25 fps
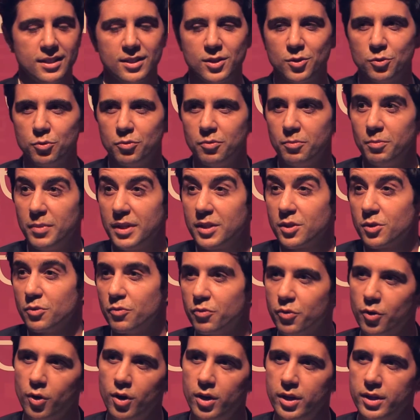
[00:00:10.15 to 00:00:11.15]
zu, mich
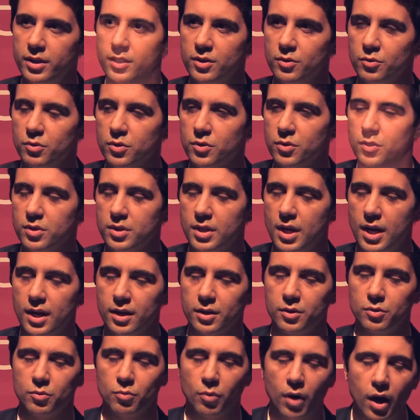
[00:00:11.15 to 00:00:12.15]
zu freuen und zu
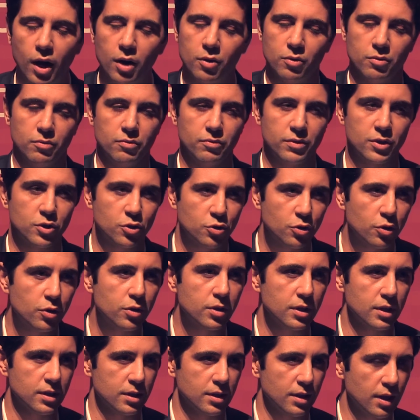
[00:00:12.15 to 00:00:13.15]
sagen, wow, wie
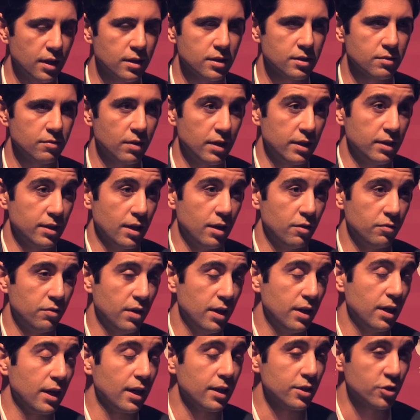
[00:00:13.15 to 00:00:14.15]
schön ist das, weil ich
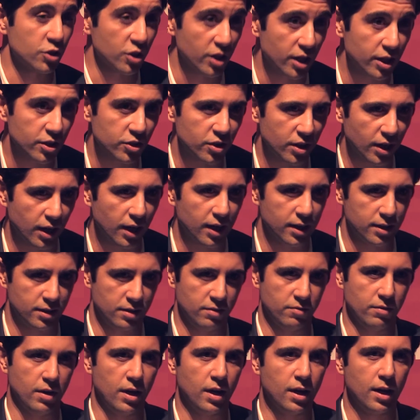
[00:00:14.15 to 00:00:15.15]
auf einer
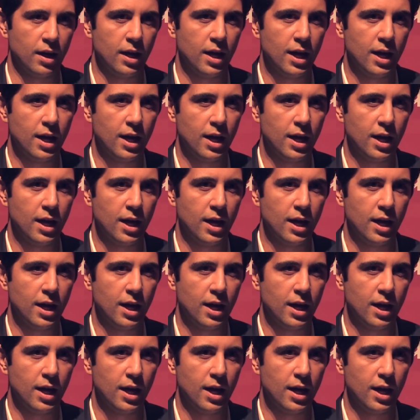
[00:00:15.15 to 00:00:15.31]
Recherchereise war.